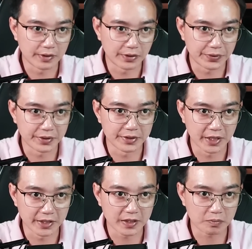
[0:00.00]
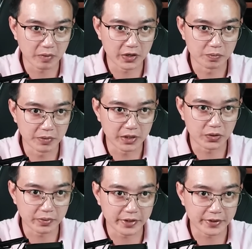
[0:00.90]
"Hỏi như vậy chắc mày cũng biết
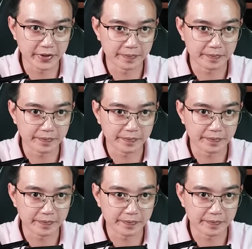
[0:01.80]
chút ít hả?"